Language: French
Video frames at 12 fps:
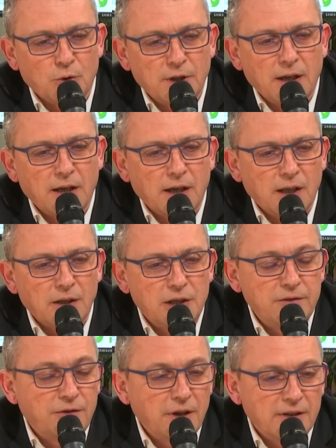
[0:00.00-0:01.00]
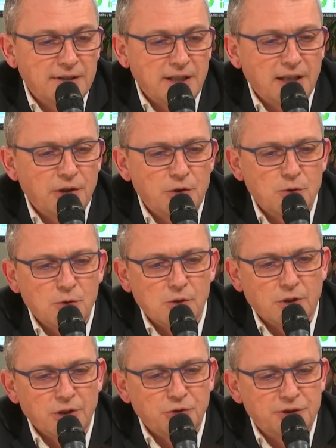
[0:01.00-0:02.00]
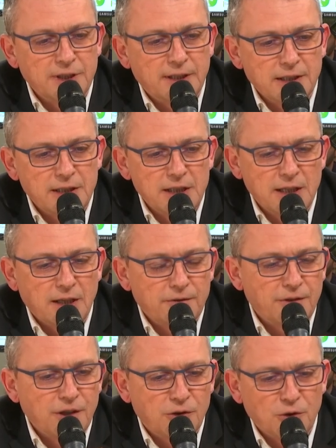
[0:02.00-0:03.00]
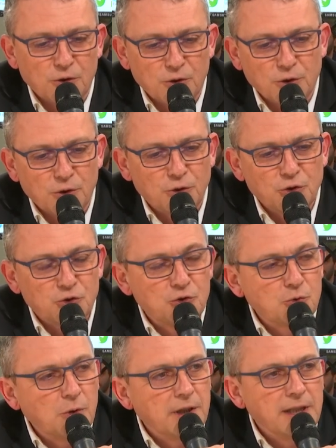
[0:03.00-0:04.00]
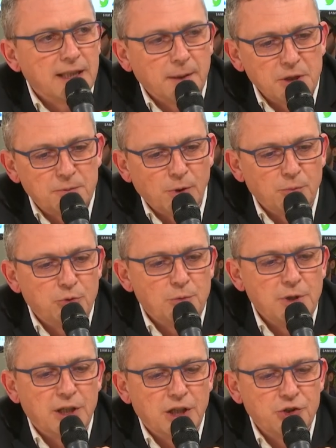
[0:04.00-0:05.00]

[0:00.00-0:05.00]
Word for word: on a divers scénarios en Occitanie avec euh, soit un établissement public